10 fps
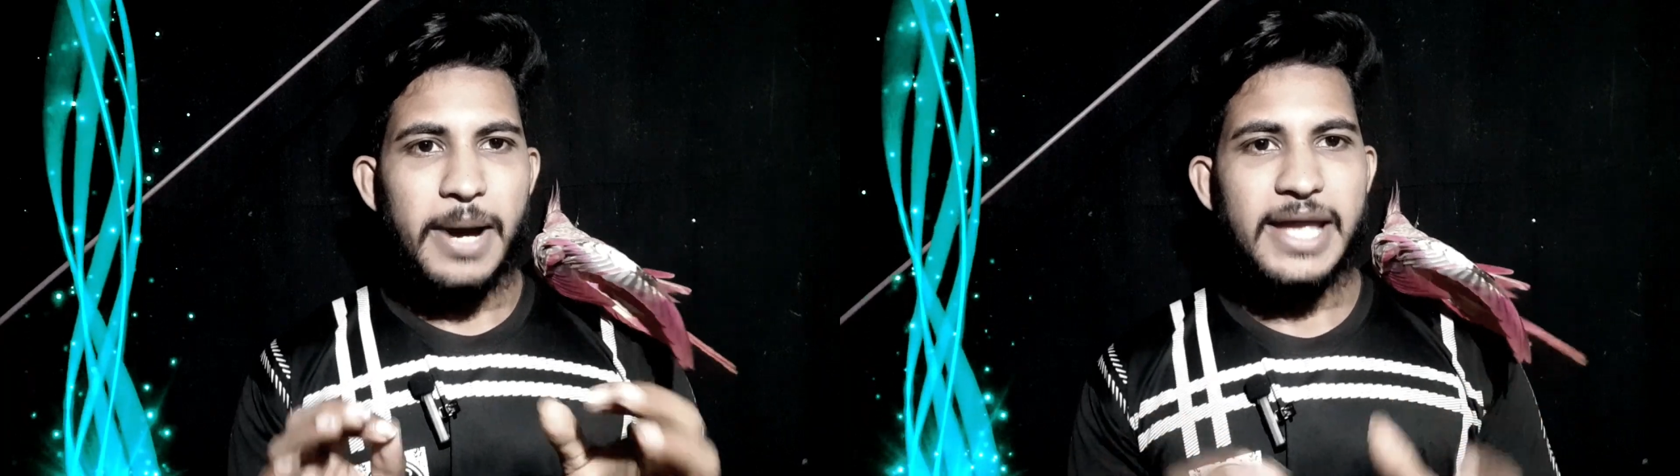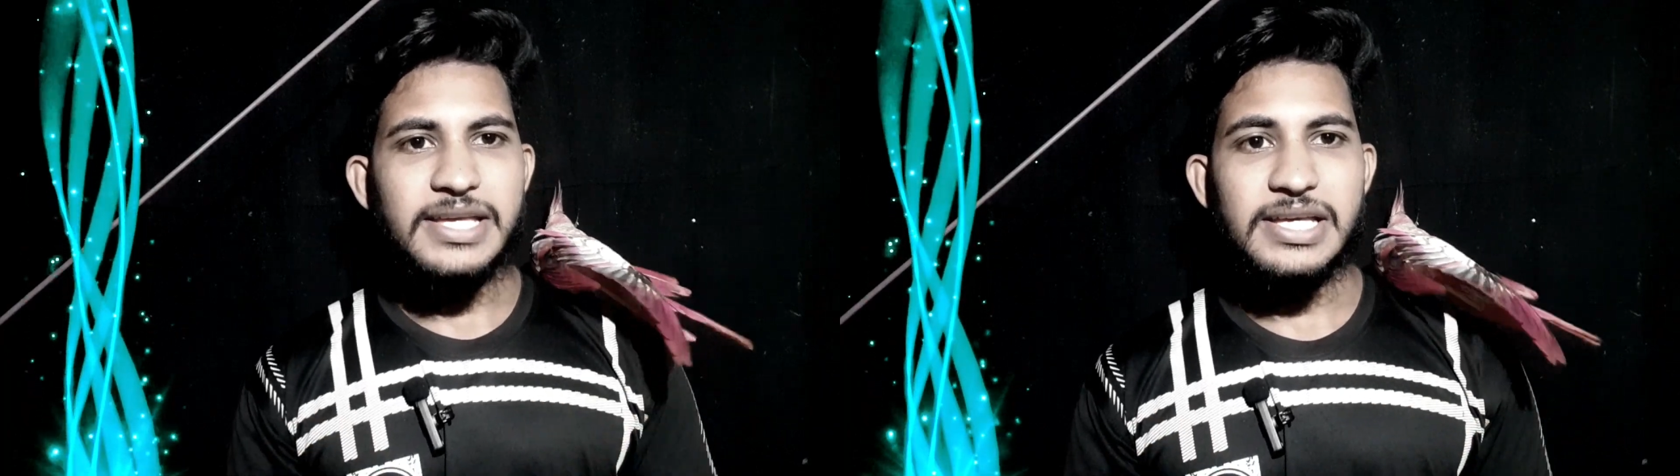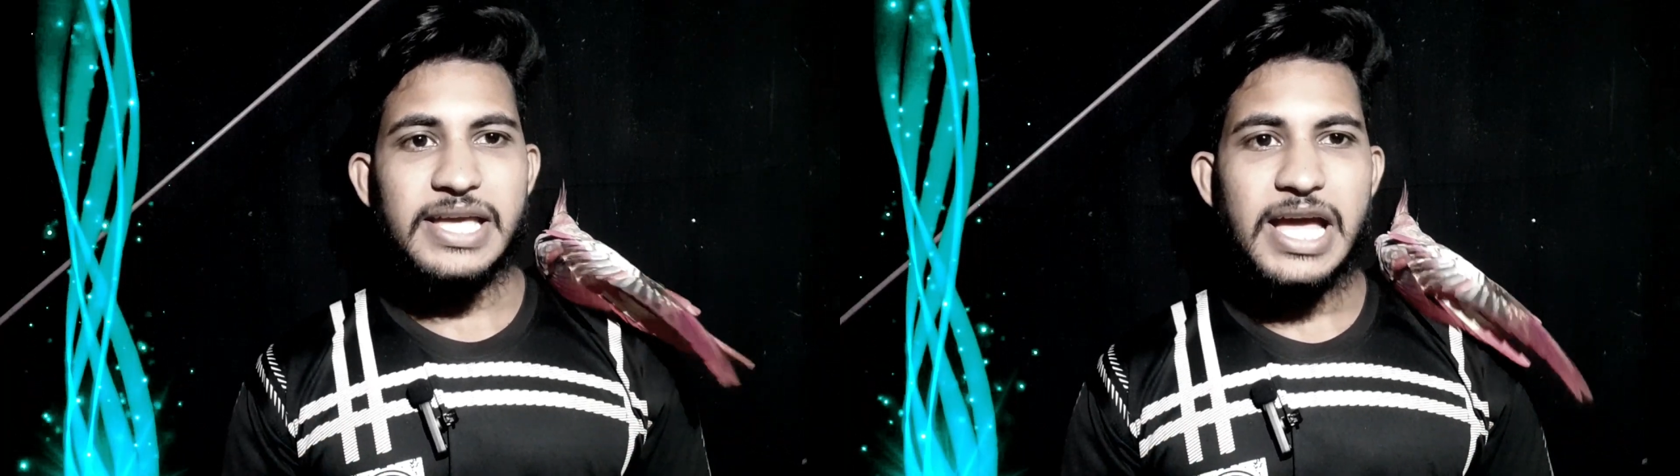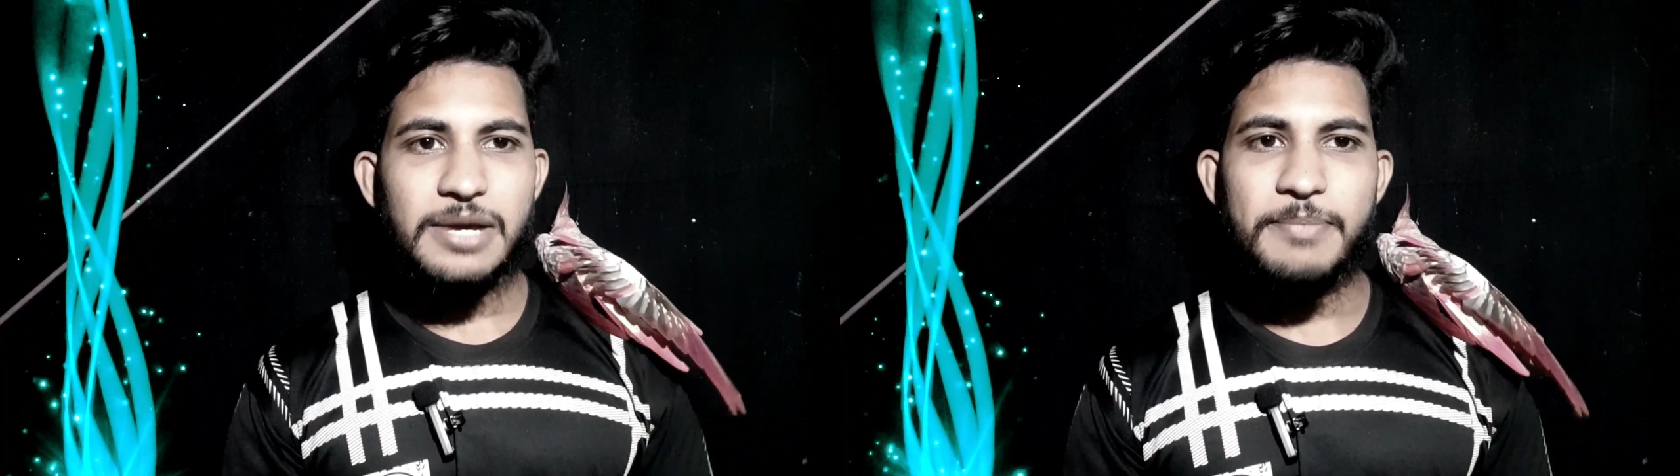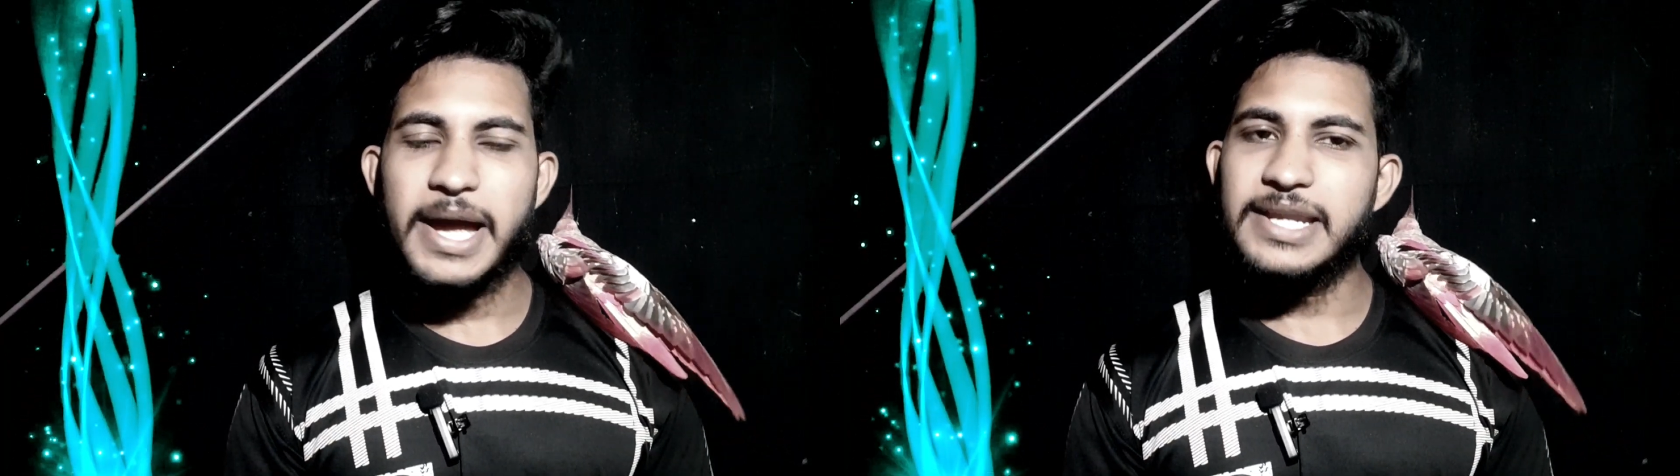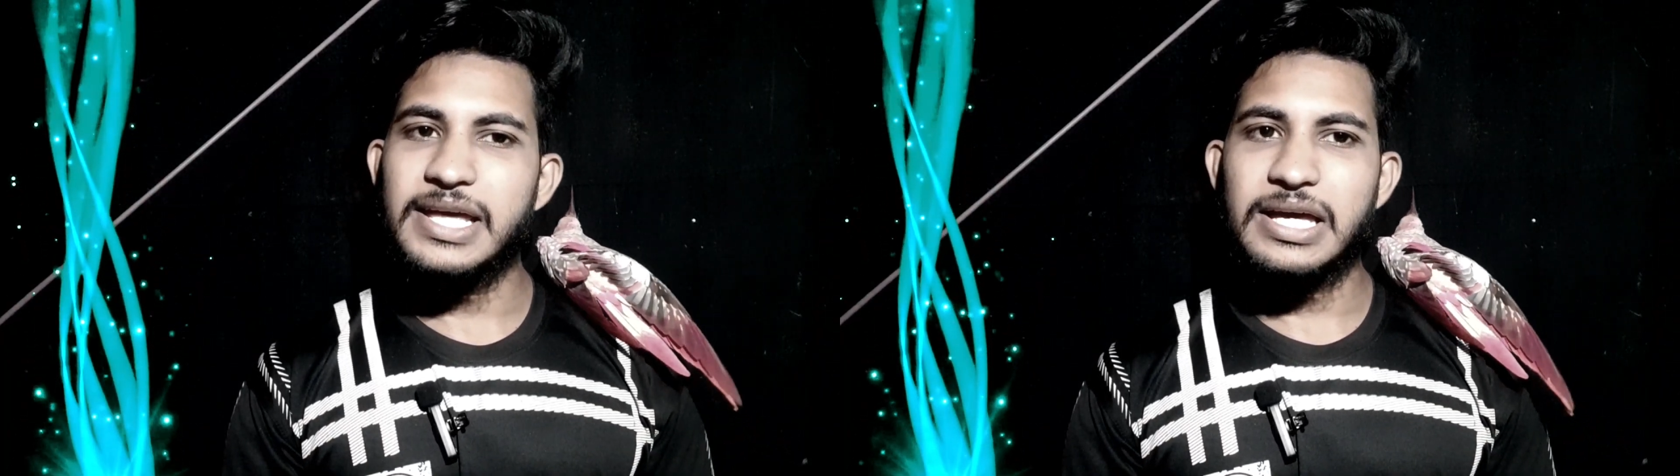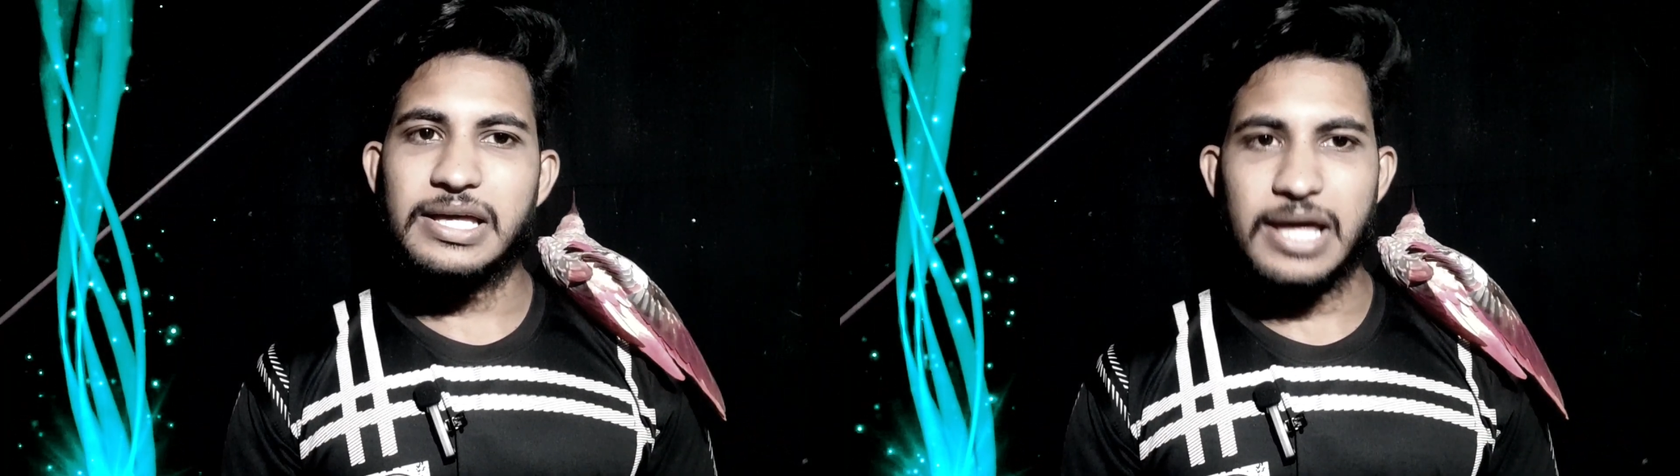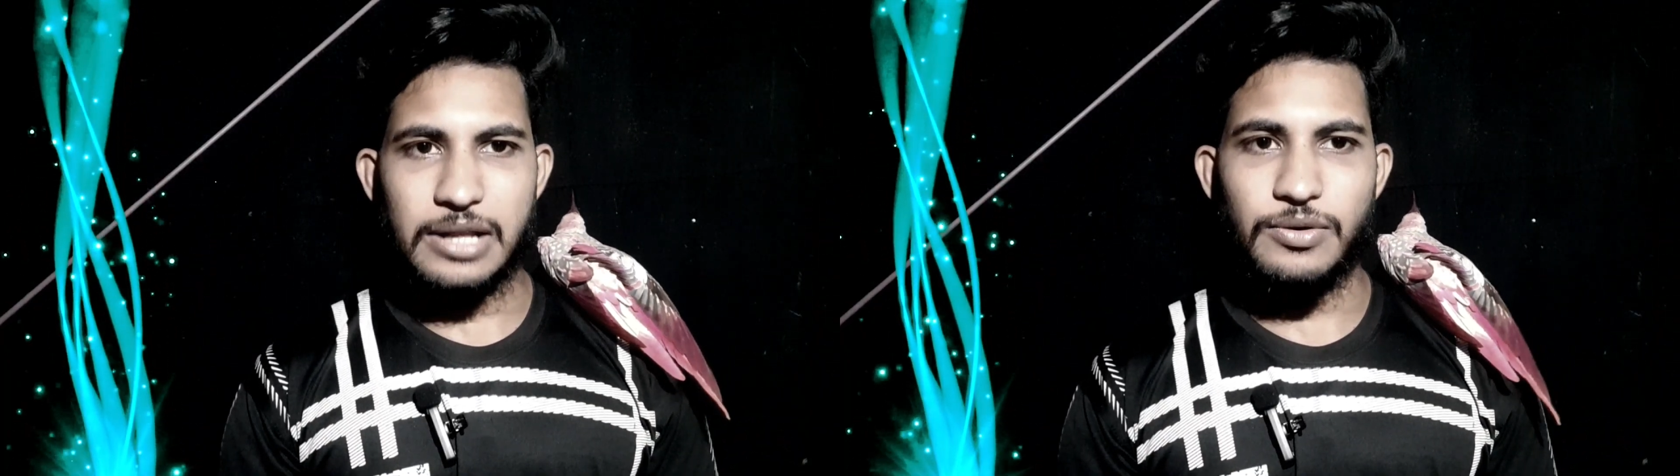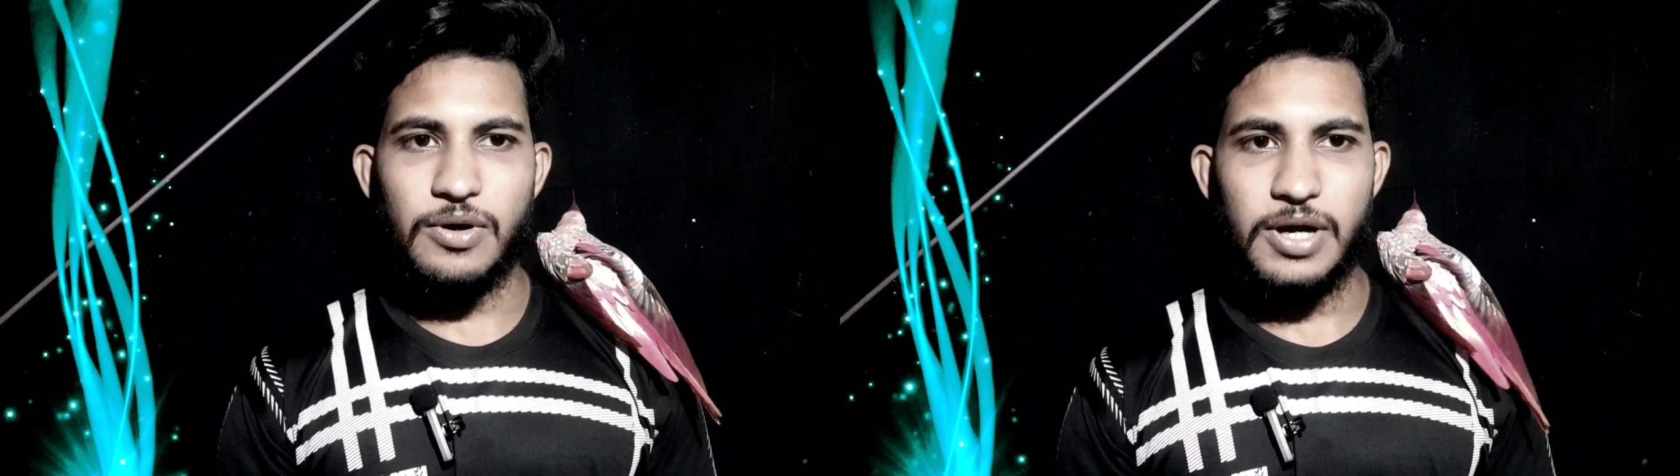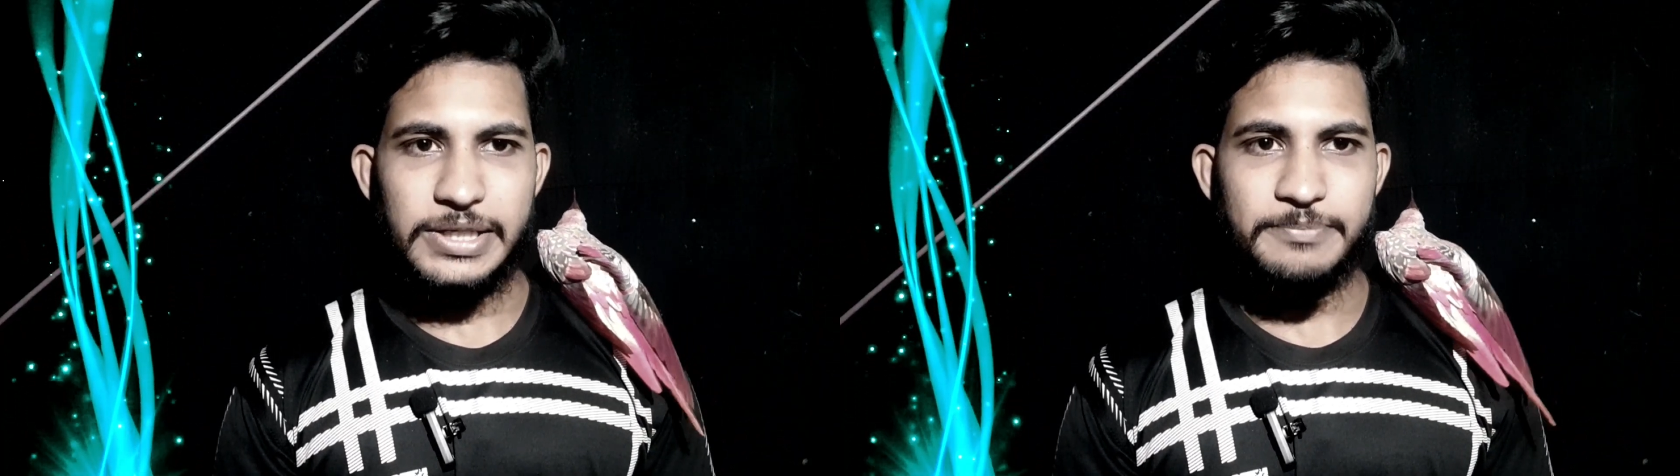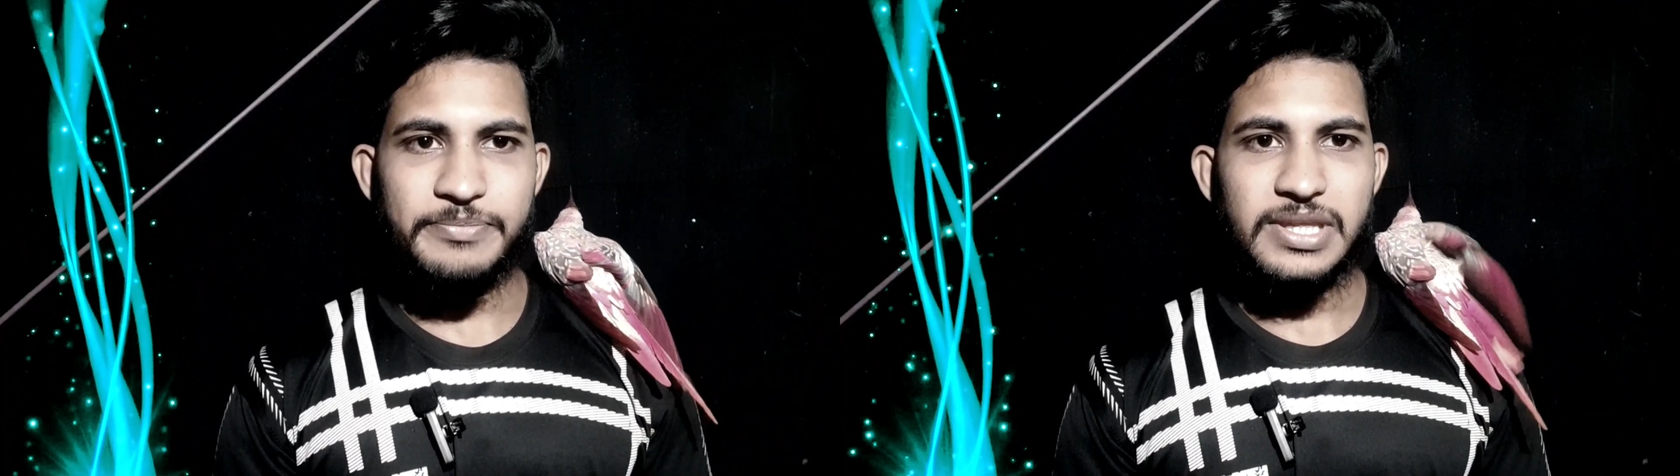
ভাই এগ বাইনিং কেন হয়